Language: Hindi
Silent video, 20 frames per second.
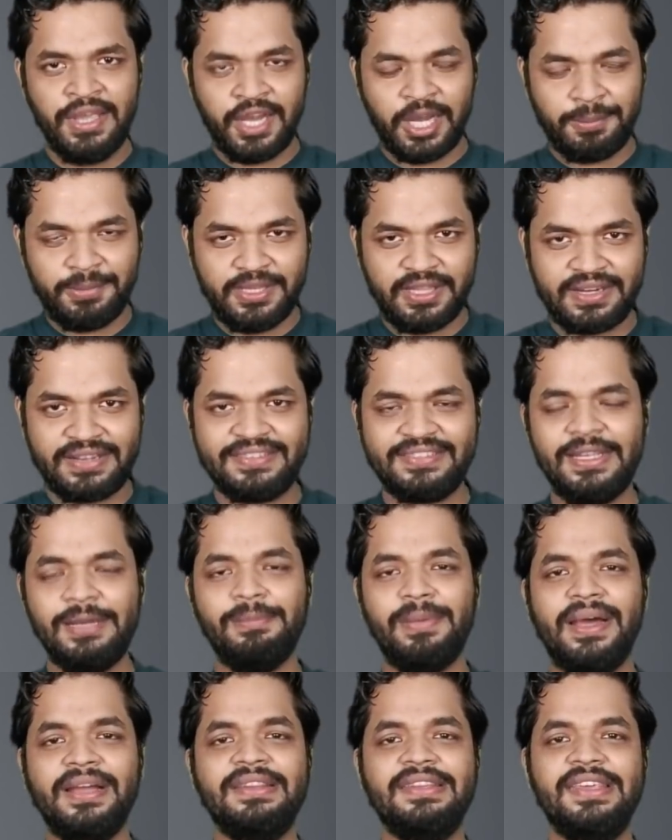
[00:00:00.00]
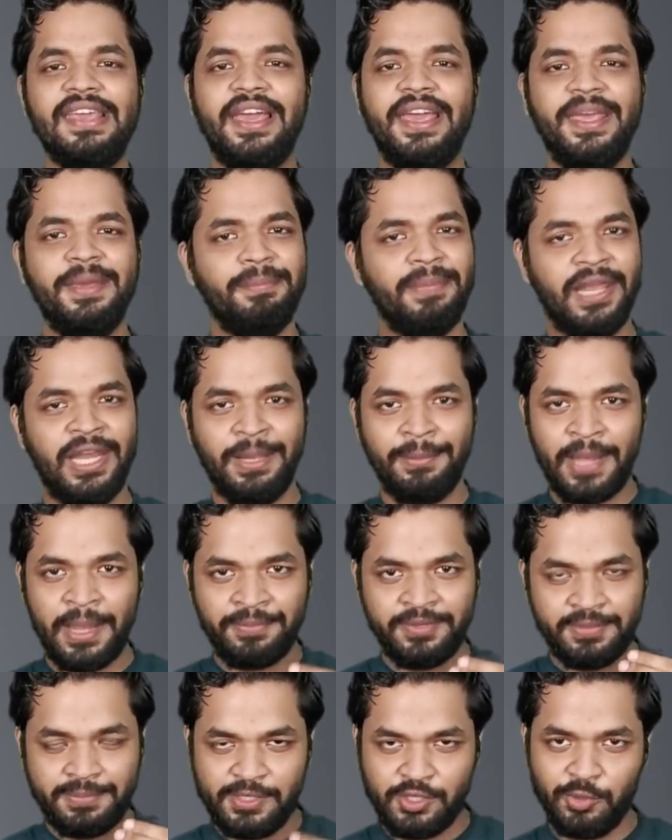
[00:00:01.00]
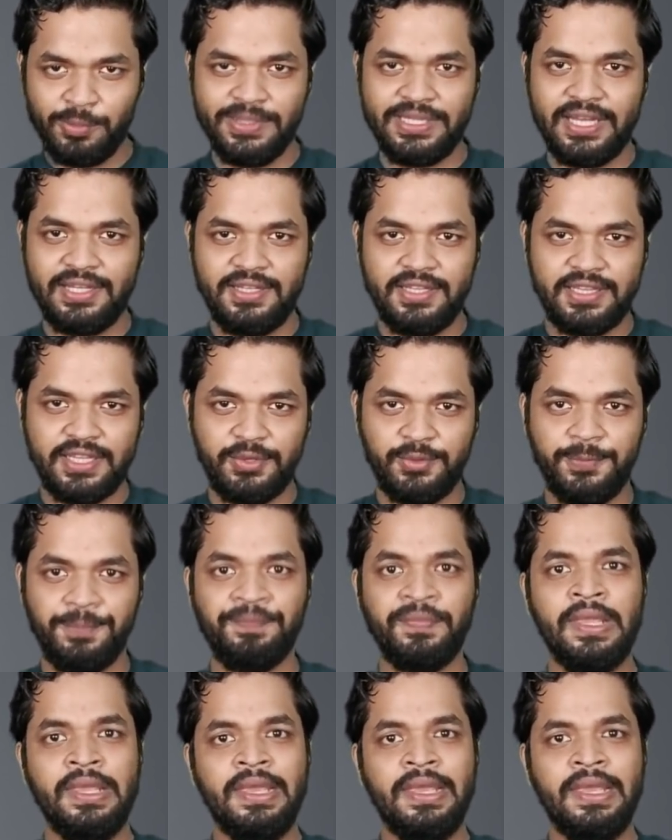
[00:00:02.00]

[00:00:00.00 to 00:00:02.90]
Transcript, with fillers: अब दरअसल बात क्या है पहले मैं आप सभी को बता देता हूँ